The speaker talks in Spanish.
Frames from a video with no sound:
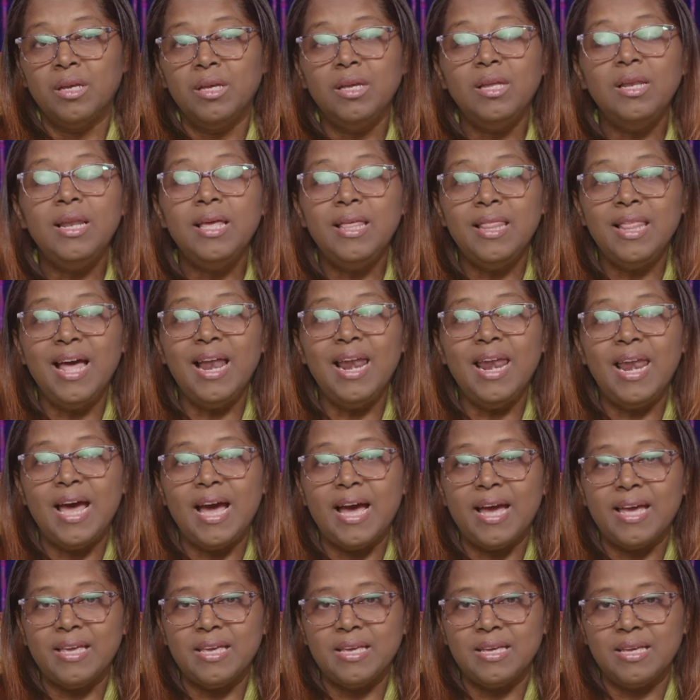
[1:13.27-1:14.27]
y le da
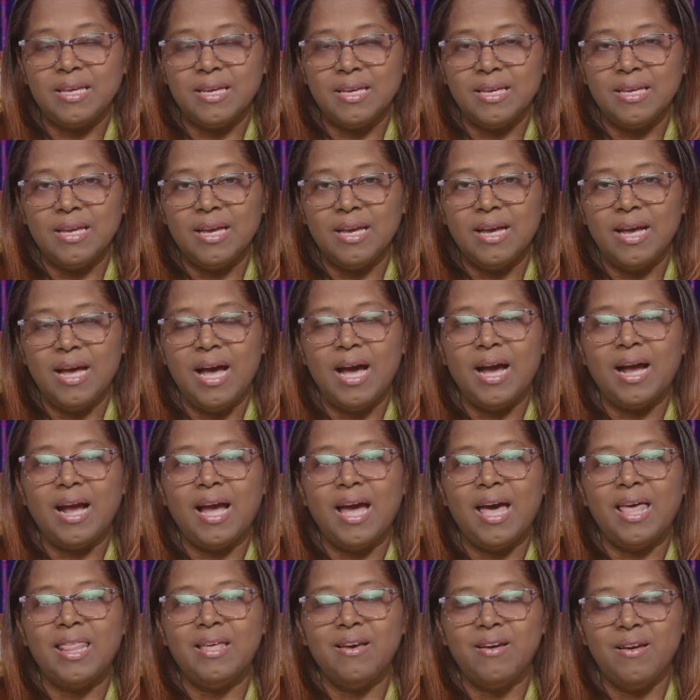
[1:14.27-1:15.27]
like a
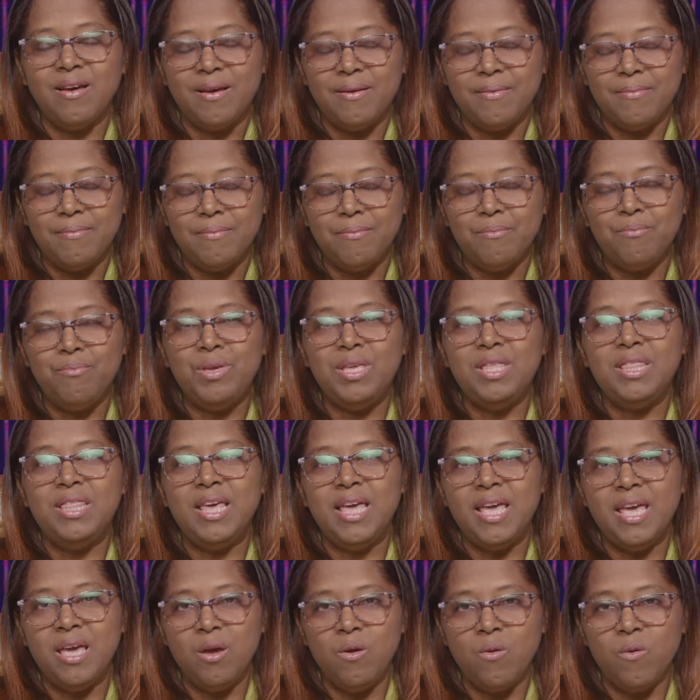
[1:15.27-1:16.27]
cada
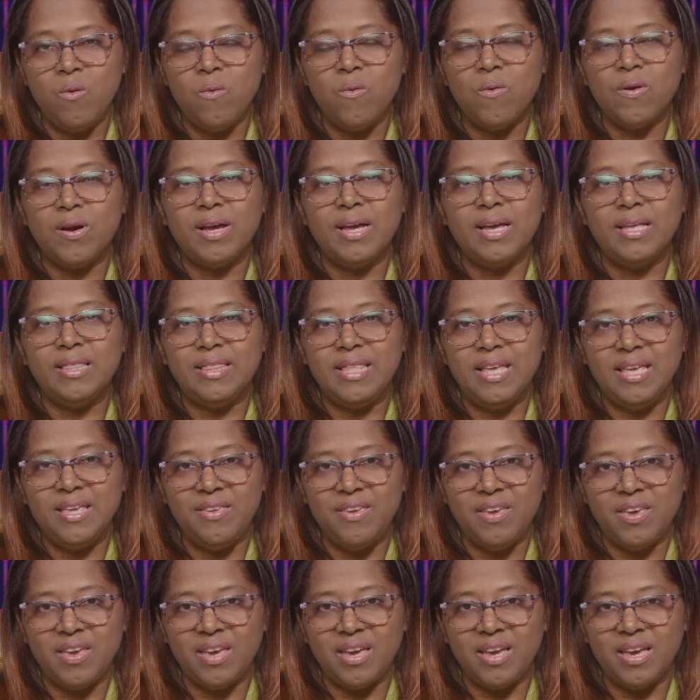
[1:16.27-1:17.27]
video que te
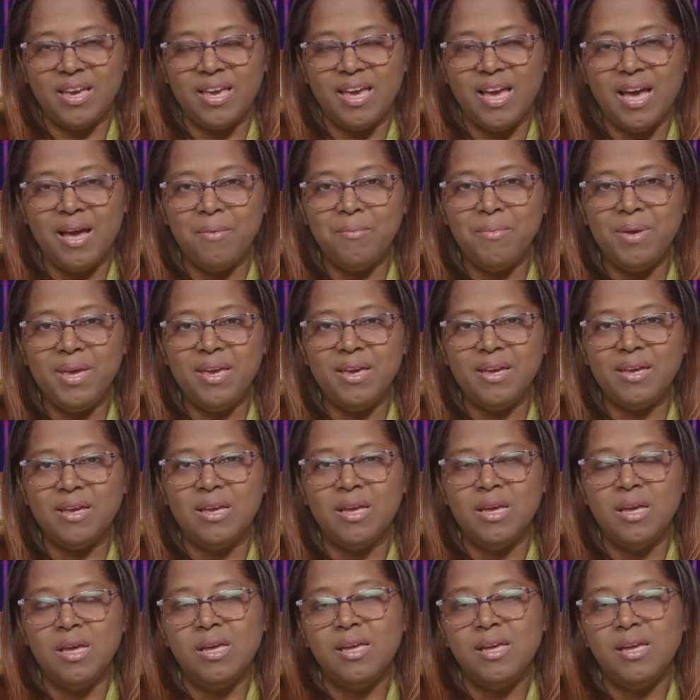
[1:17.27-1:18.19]
llegue. Amén.